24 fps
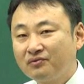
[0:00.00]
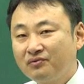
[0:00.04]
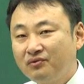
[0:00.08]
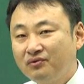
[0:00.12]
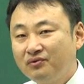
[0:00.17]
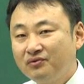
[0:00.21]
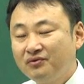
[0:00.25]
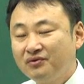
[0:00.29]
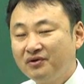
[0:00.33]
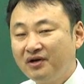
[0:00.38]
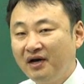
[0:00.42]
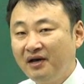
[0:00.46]

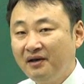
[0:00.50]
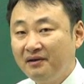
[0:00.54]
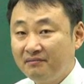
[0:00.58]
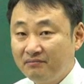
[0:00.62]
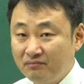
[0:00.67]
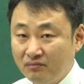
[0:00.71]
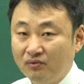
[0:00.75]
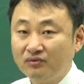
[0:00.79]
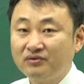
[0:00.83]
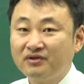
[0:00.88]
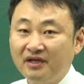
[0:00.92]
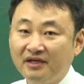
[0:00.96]
소유가
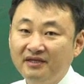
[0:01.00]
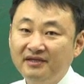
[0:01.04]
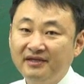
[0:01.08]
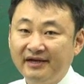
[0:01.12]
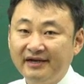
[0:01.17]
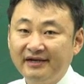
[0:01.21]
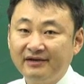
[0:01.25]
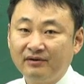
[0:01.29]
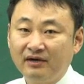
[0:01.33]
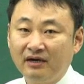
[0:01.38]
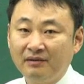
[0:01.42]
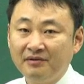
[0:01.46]
못
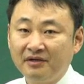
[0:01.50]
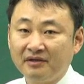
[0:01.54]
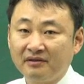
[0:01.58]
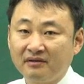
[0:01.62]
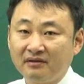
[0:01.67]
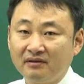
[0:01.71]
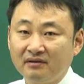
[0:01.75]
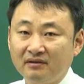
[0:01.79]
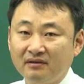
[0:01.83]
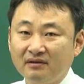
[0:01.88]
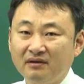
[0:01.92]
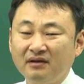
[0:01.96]
된다라고 하면
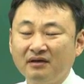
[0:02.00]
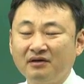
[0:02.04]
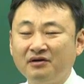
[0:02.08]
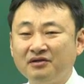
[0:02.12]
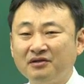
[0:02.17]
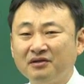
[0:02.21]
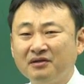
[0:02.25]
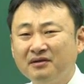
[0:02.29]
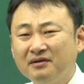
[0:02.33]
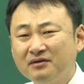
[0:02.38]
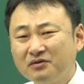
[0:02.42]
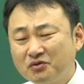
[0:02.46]

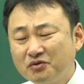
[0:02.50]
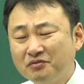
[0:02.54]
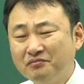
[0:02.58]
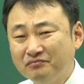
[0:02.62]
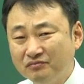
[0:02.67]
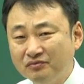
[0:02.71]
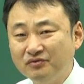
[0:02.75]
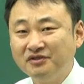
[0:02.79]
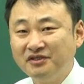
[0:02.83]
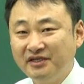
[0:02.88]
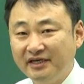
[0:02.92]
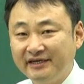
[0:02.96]
이건
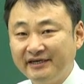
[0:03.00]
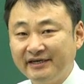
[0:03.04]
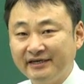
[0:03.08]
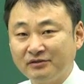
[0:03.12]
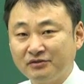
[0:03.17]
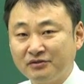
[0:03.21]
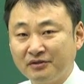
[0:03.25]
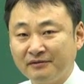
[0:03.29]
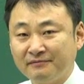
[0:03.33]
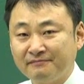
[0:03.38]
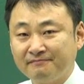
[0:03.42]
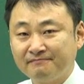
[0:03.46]
좀 문제
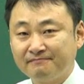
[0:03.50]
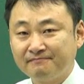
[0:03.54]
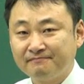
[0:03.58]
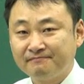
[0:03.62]
있겠죠.